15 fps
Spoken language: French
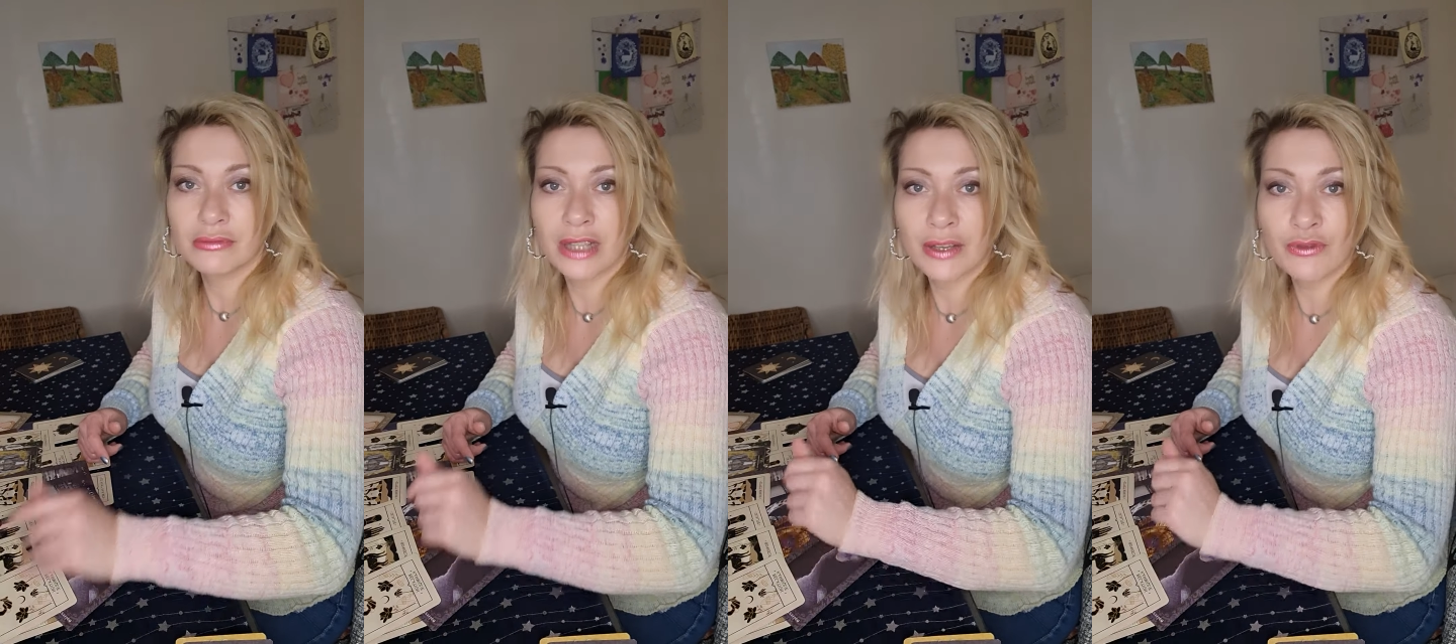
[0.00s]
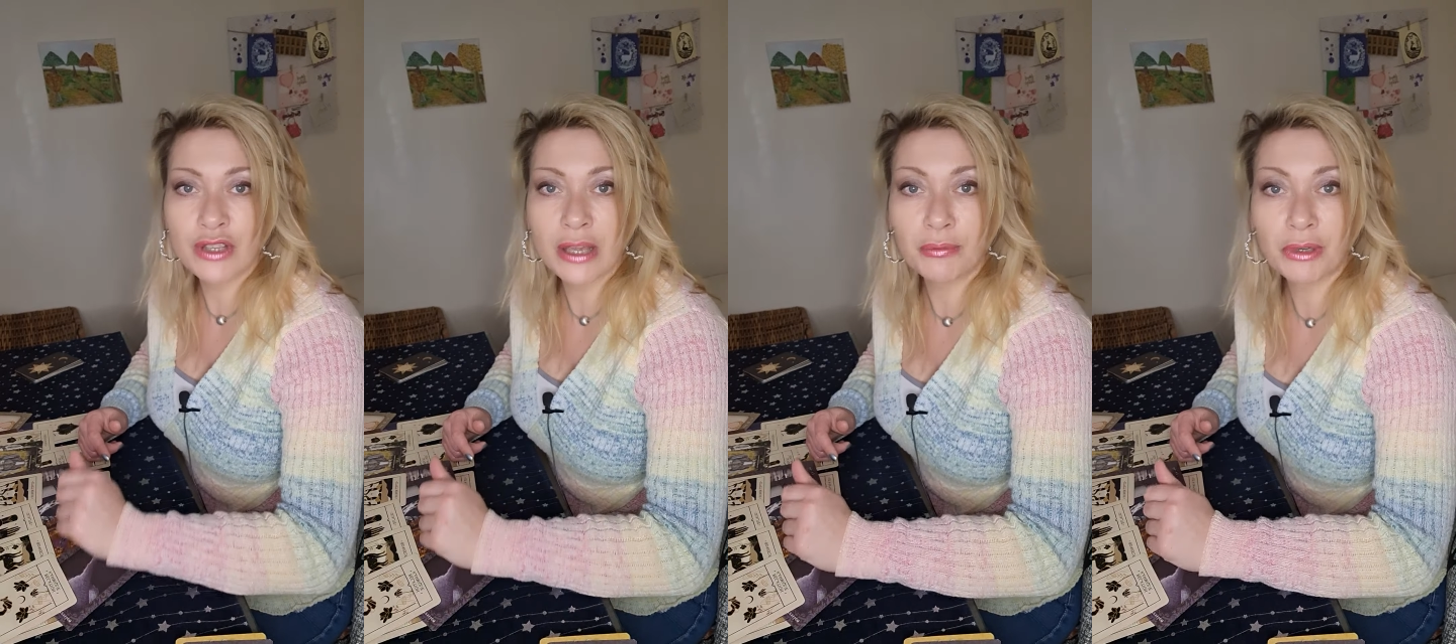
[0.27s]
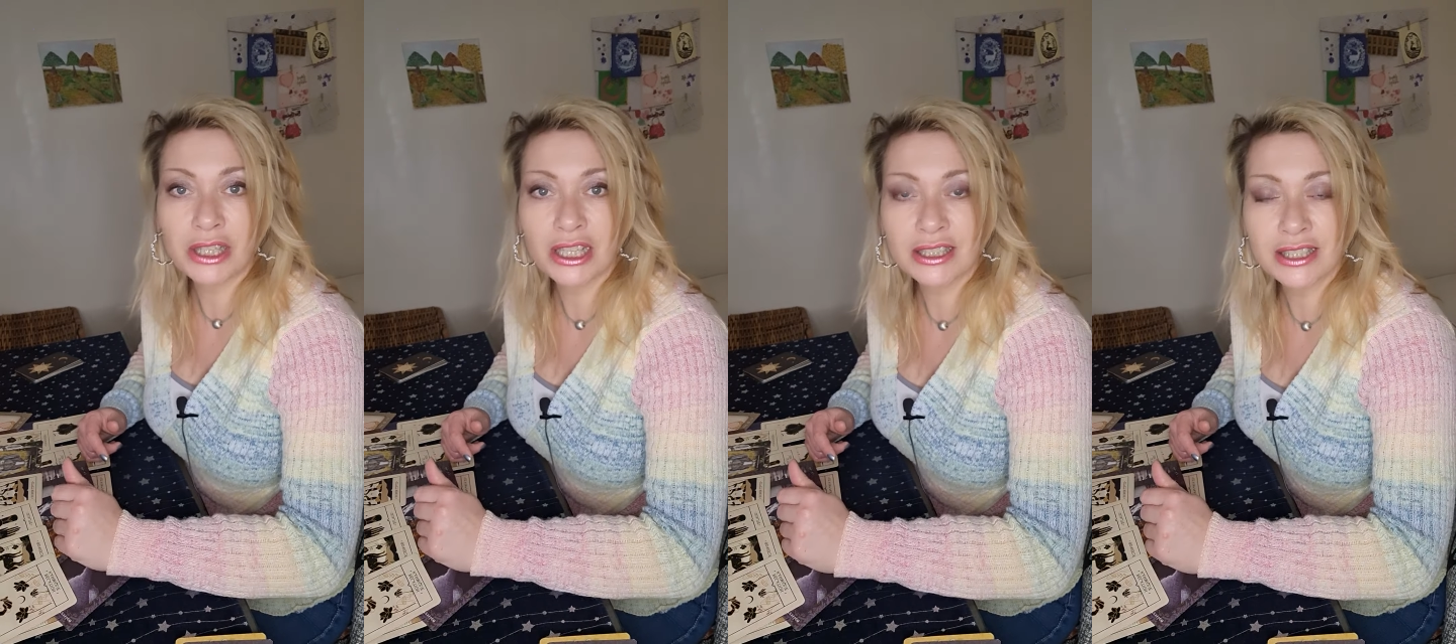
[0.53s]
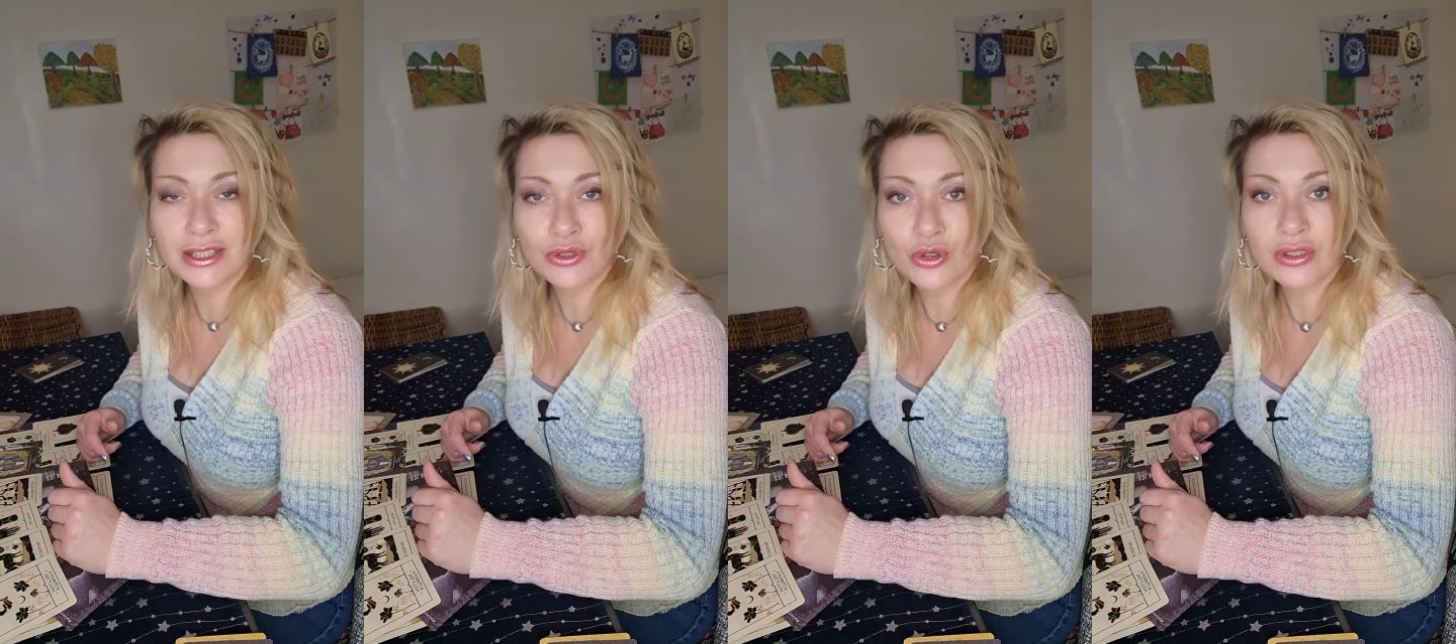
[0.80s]
et vous avez pris de la
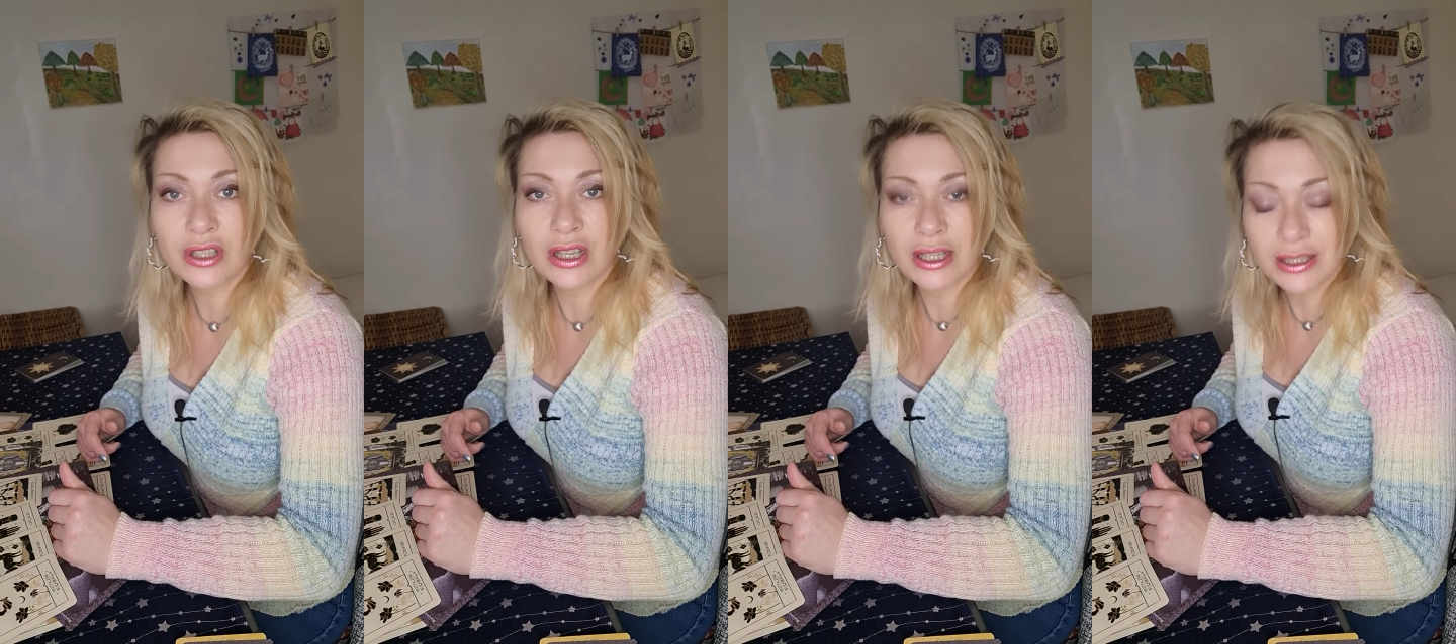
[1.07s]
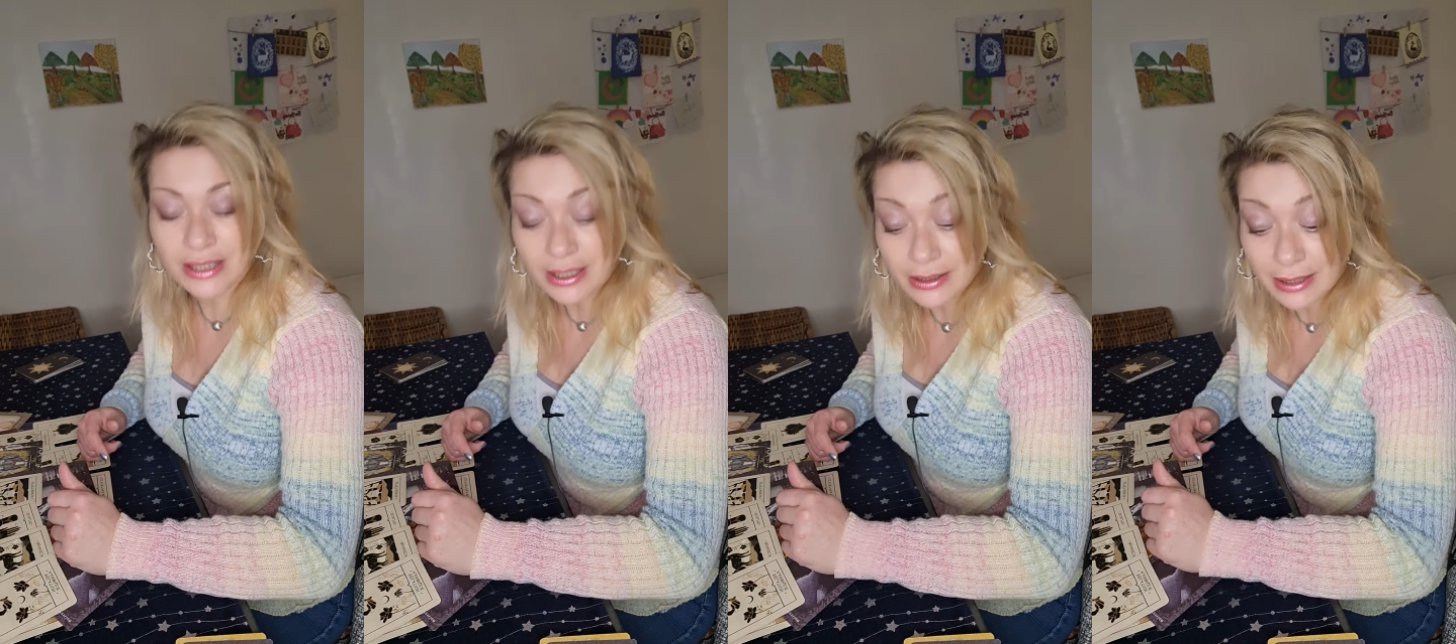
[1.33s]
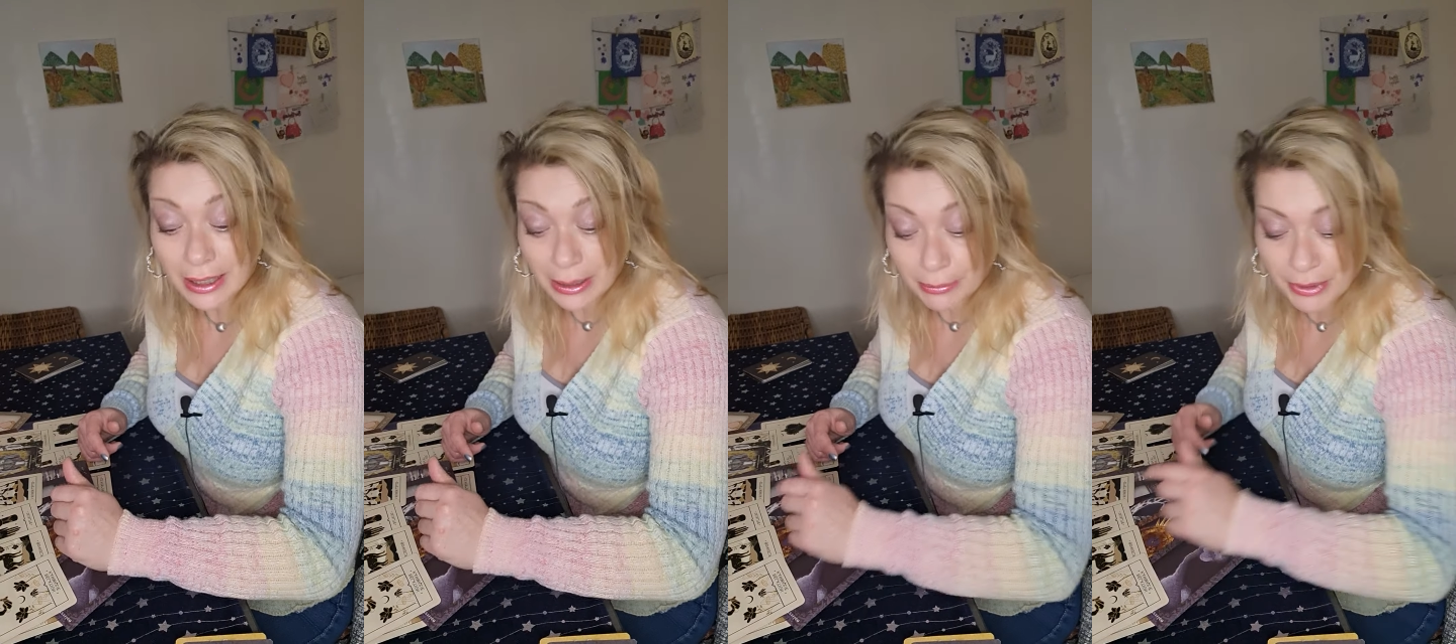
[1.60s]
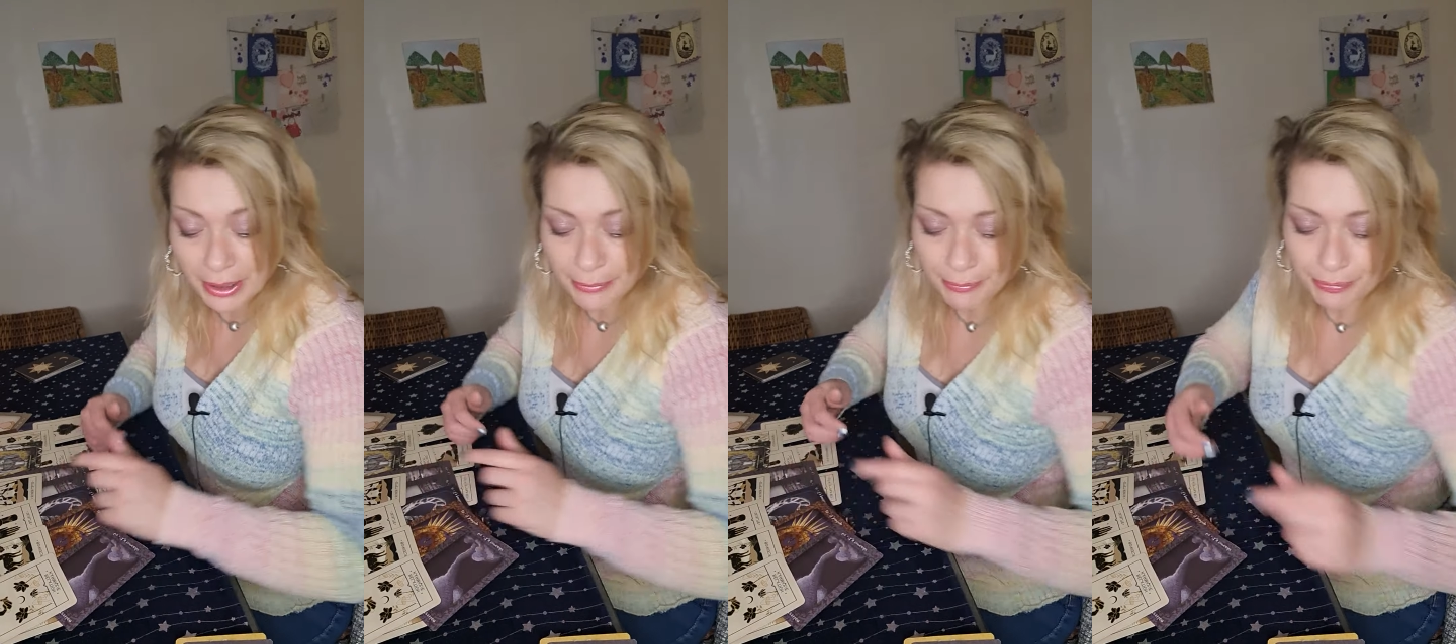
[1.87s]
distance, et c'est très
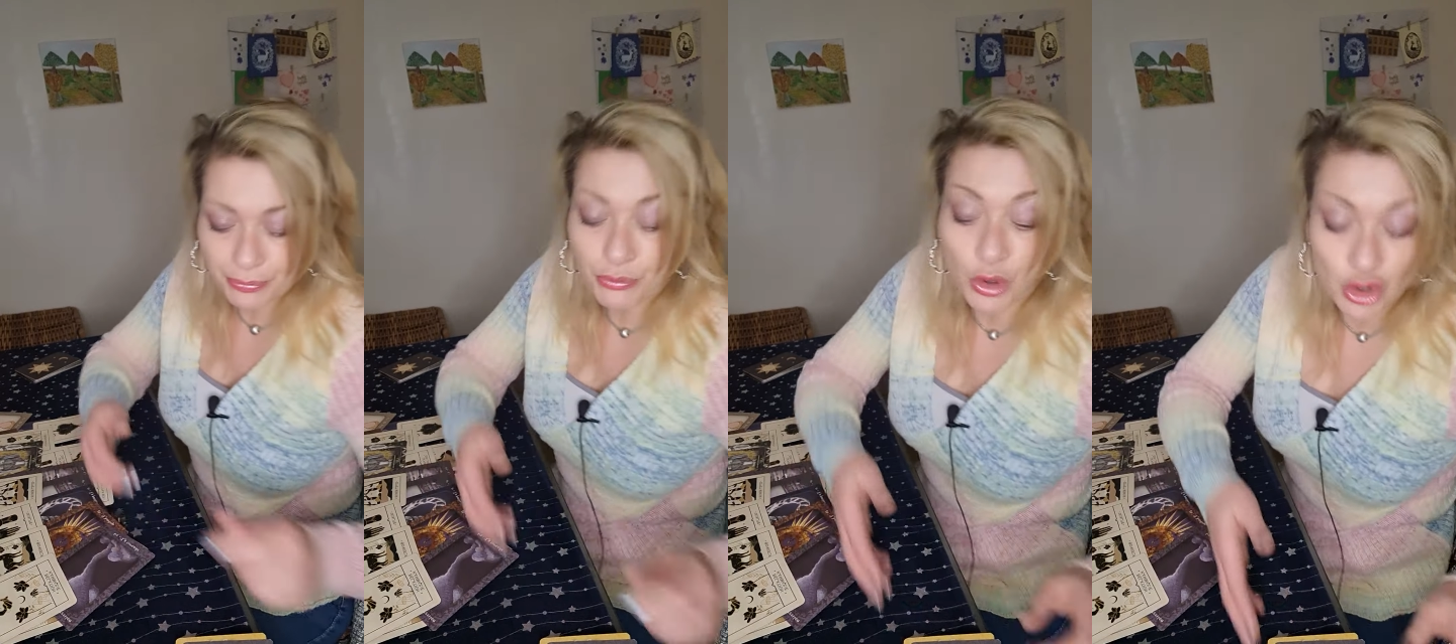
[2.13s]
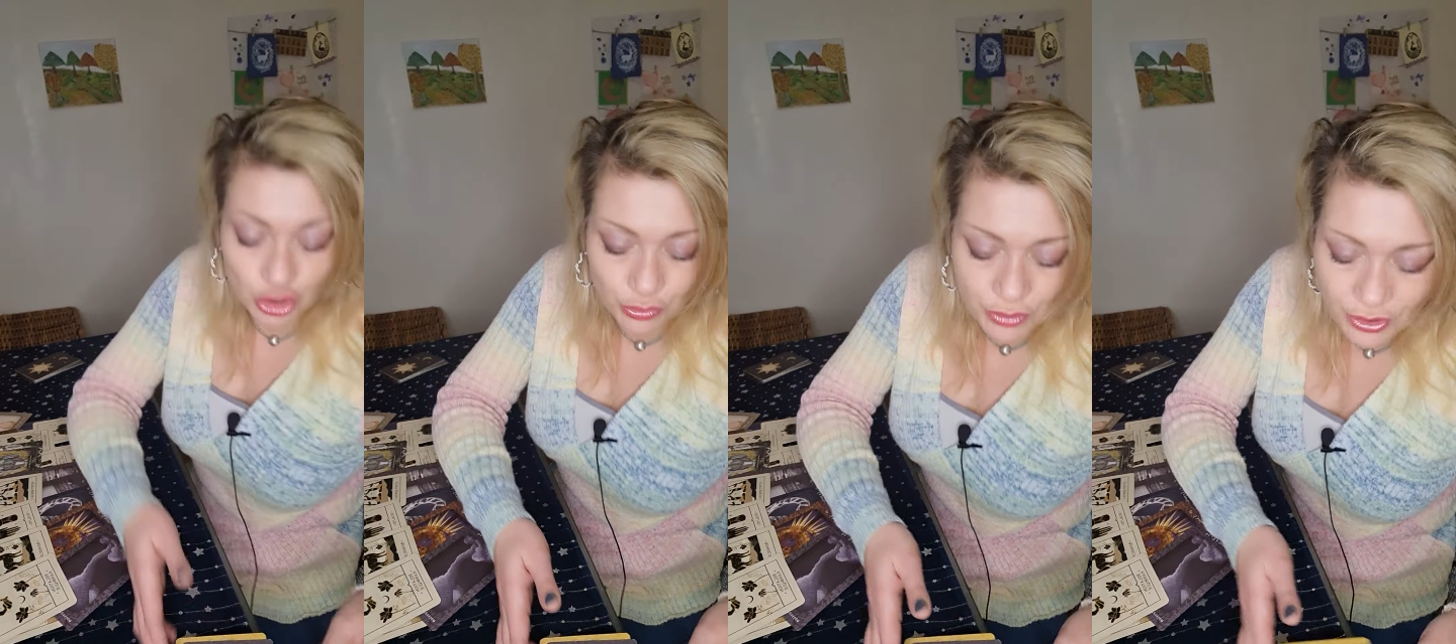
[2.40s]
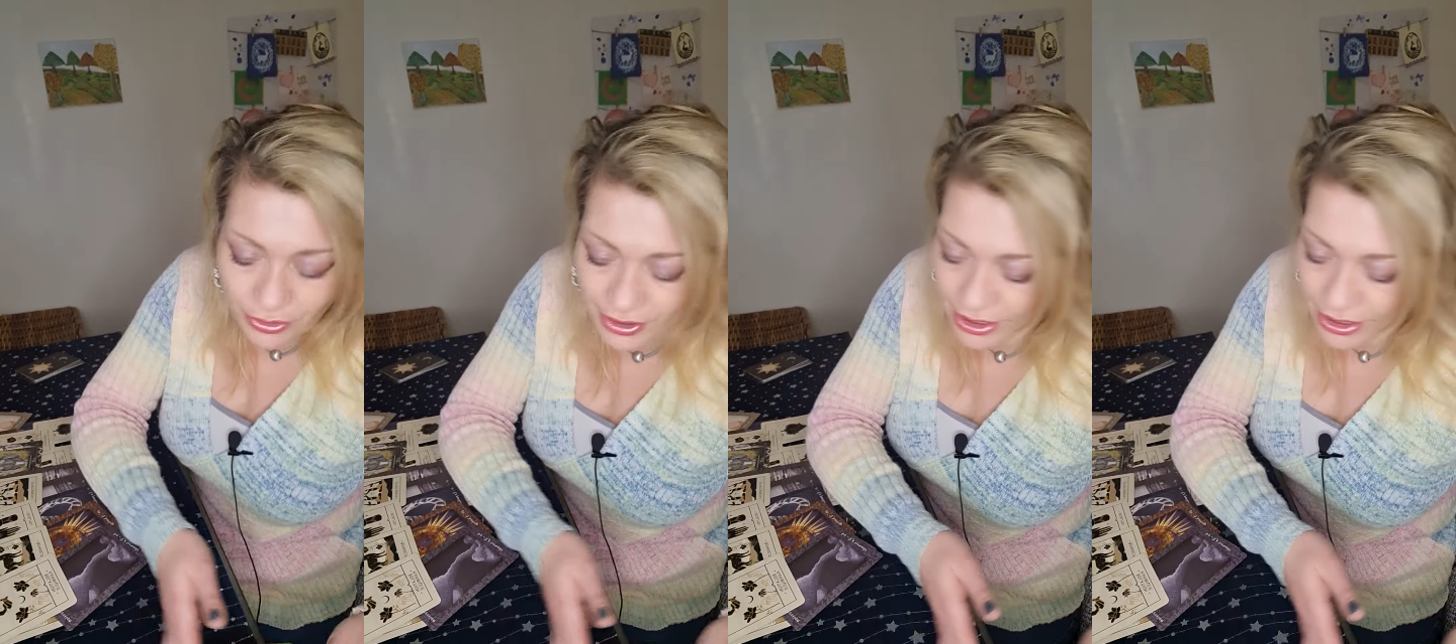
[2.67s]
bien. Bon, je vous en